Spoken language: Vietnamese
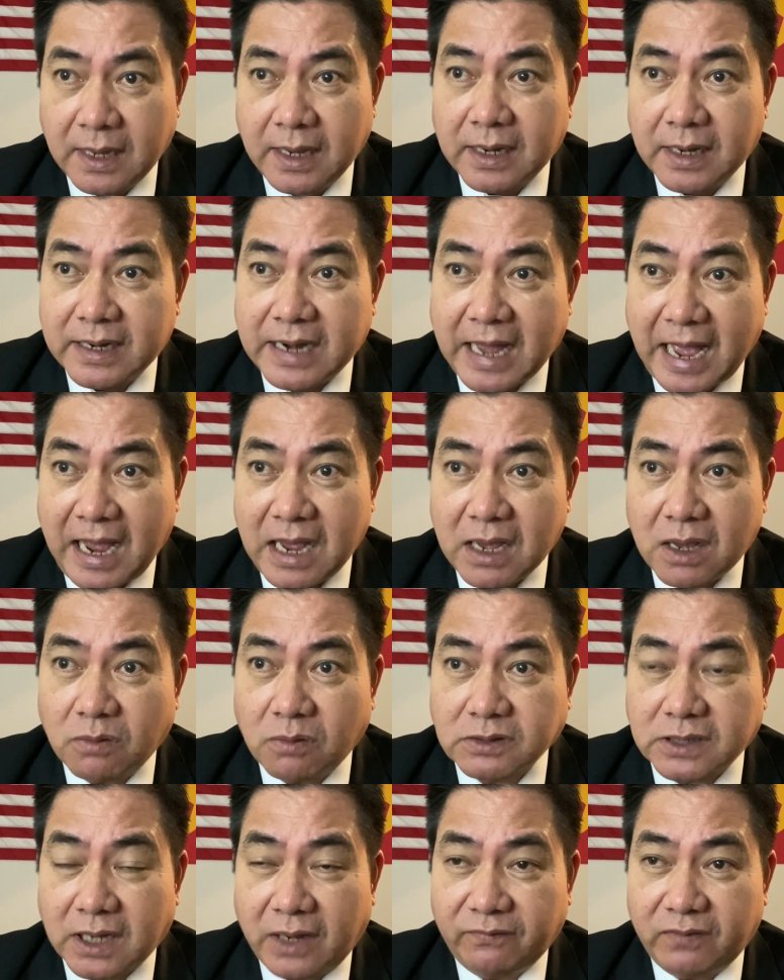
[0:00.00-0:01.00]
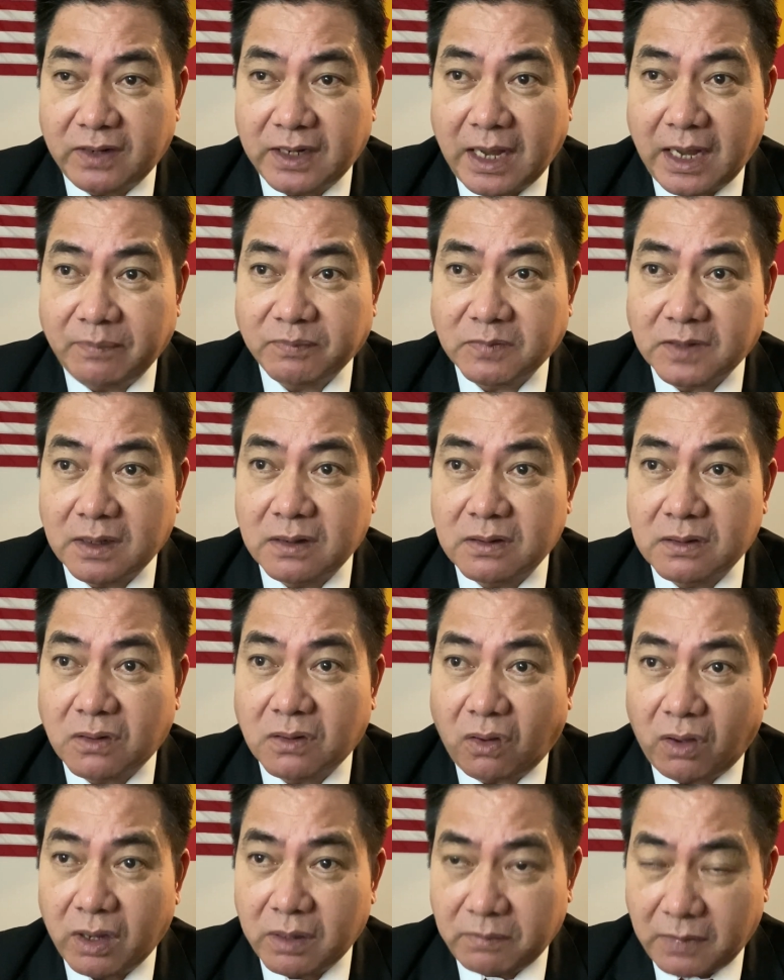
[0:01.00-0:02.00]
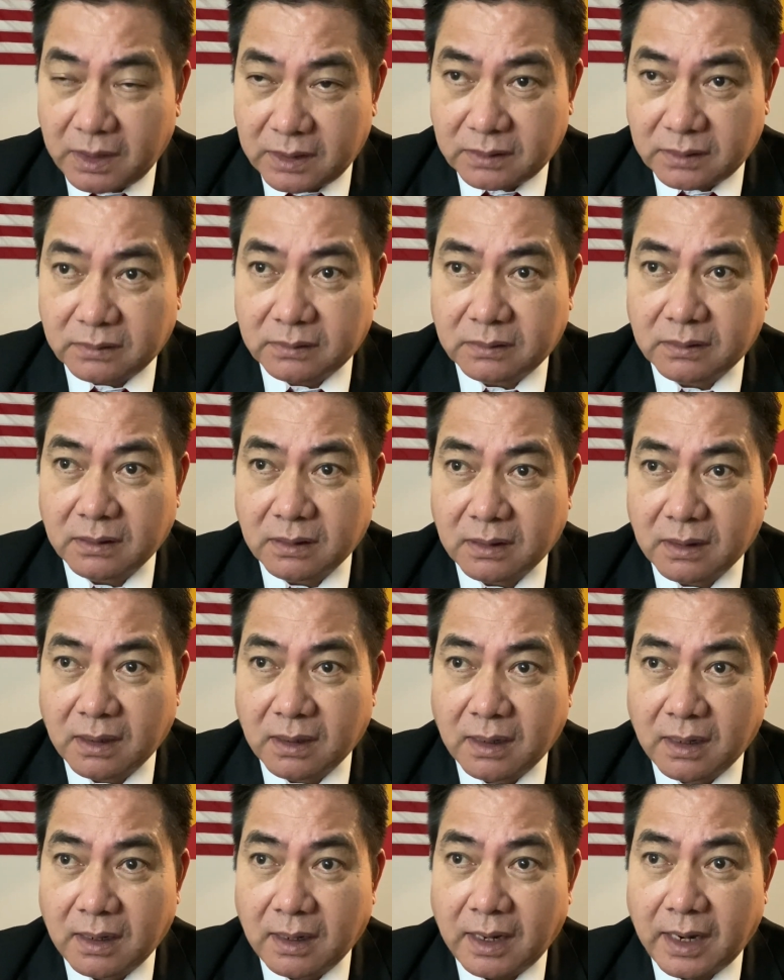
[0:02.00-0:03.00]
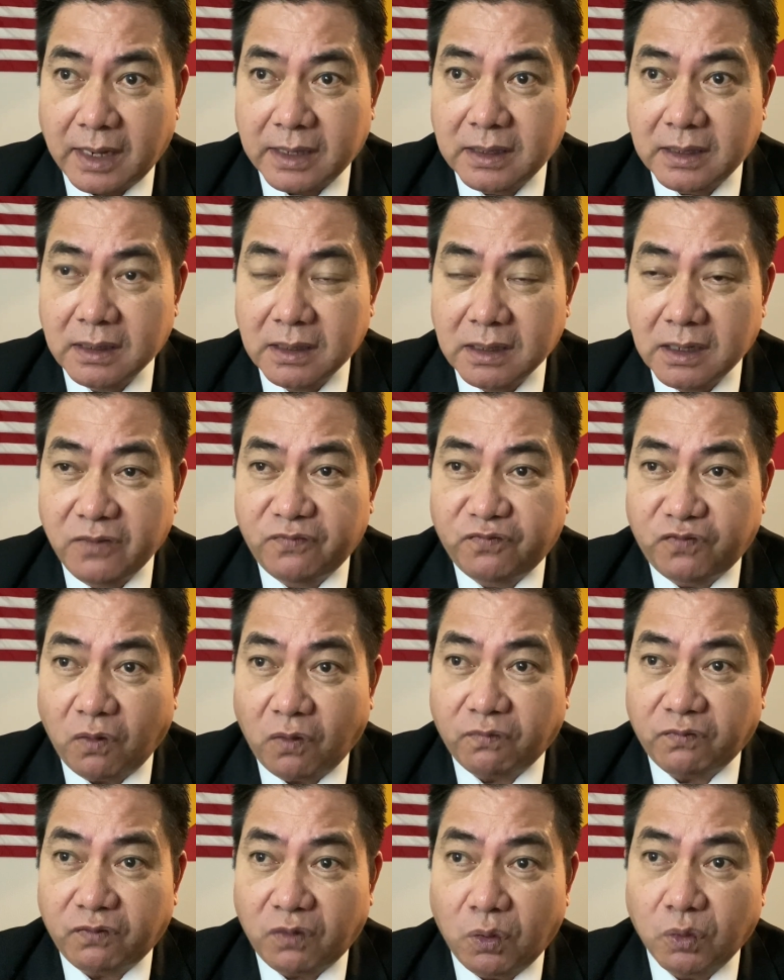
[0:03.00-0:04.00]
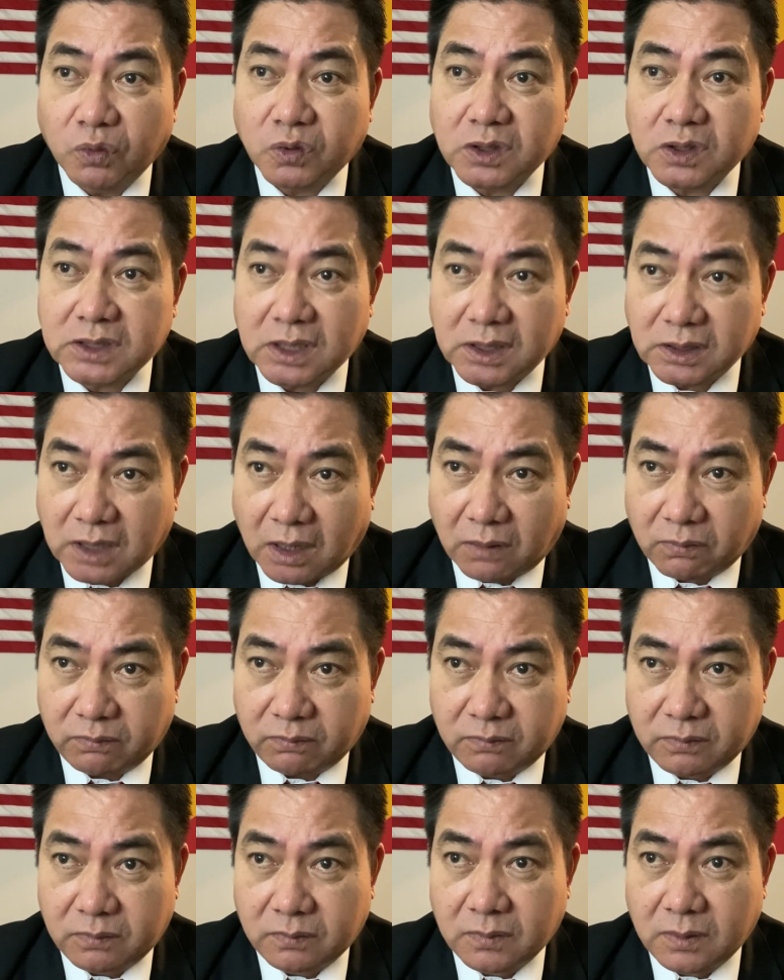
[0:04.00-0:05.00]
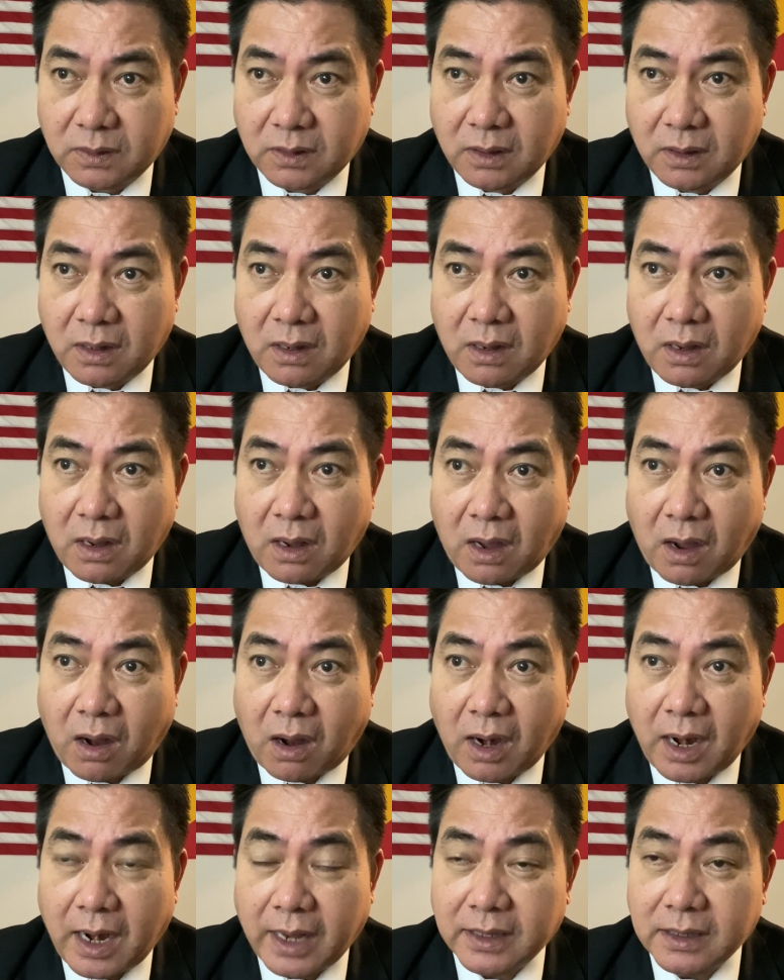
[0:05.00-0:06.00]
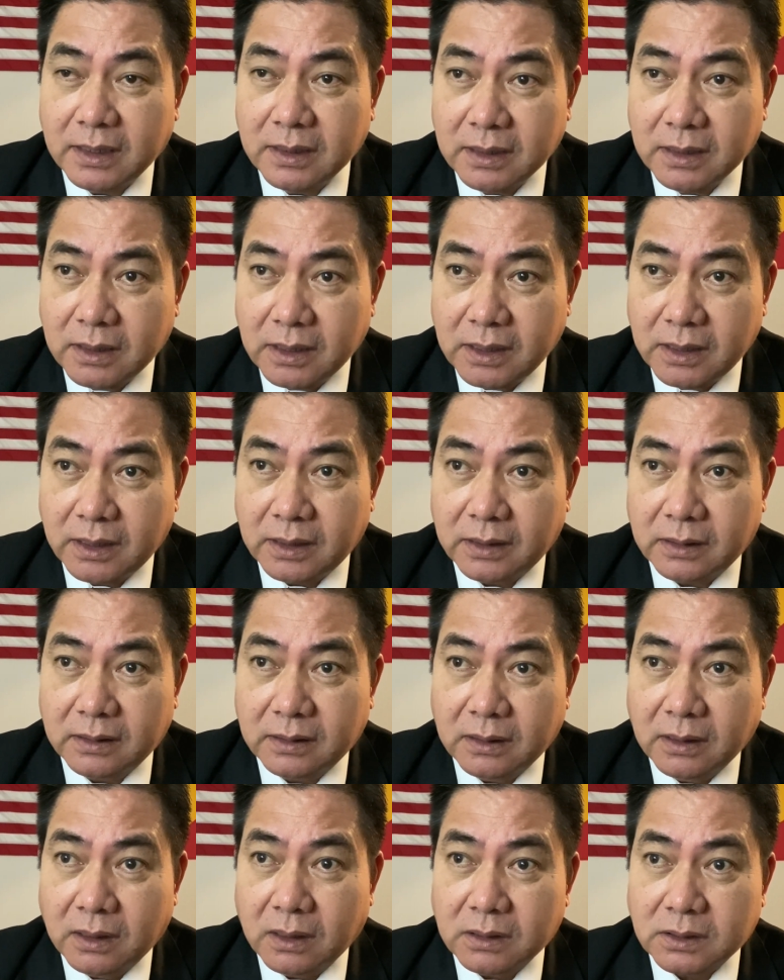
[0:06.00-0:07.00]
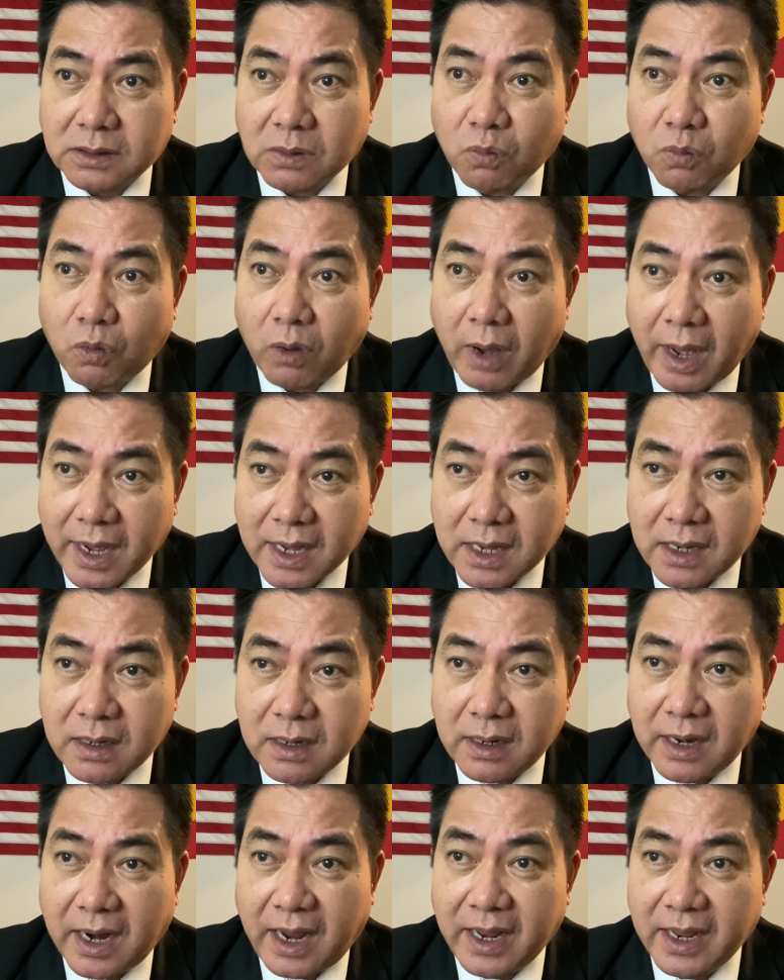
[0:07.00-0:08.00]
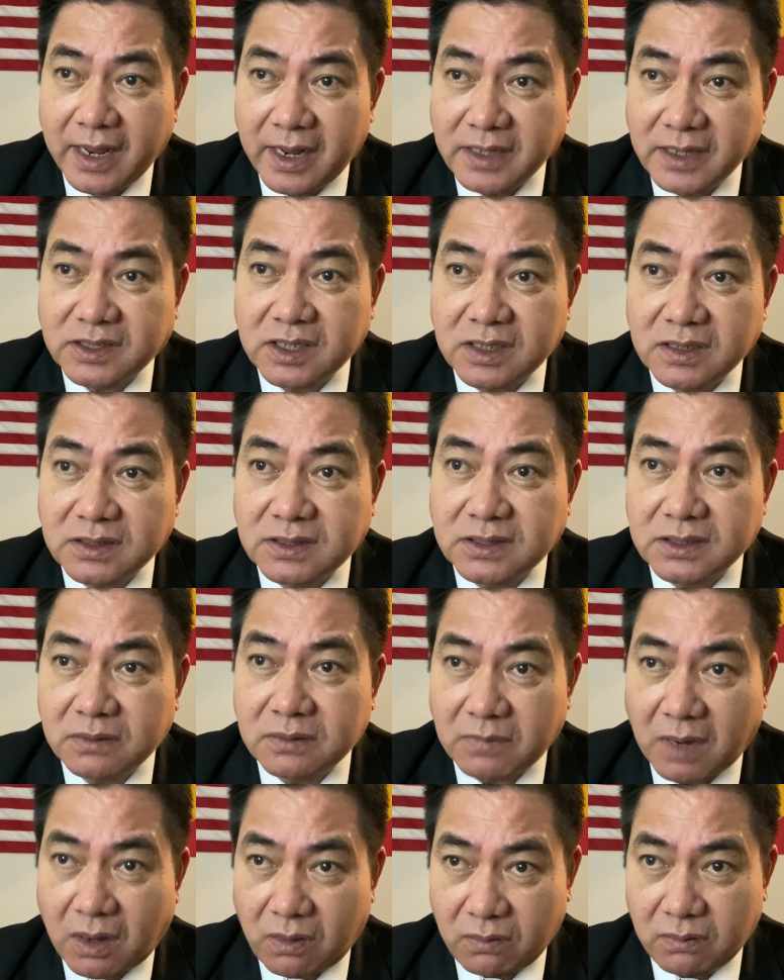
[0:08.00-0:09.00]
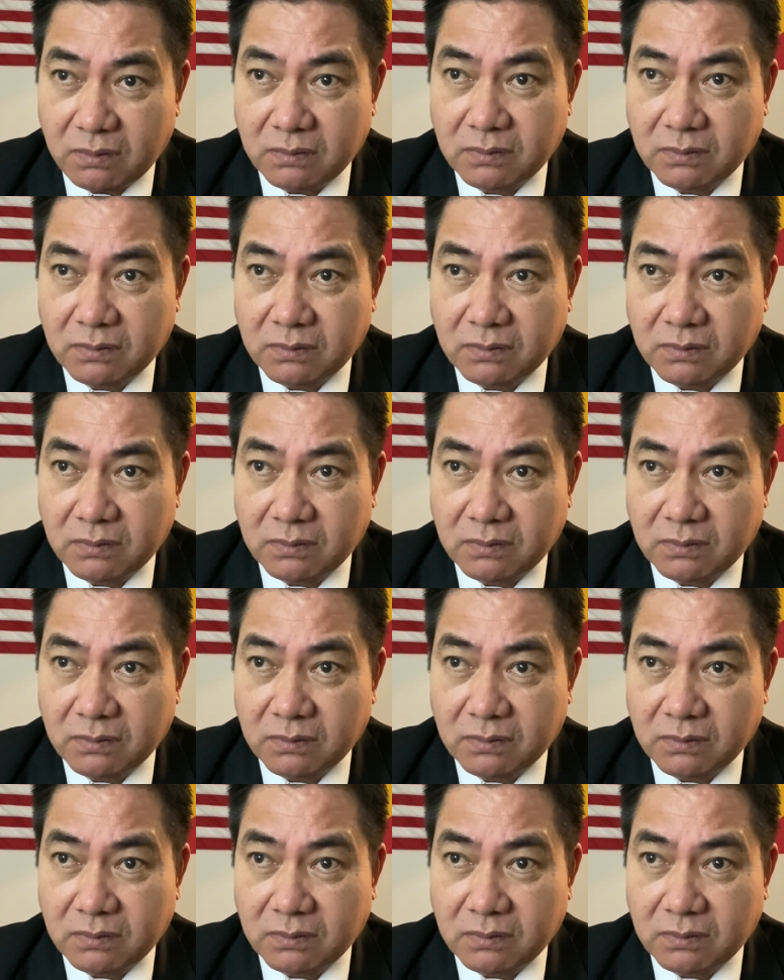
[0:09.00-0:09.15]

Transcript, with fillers: đảng cộng sản việt nam tự coi mình là những người phục vụ cho dân tộc họ là những người trong quá khứ đã hy sinh xương máu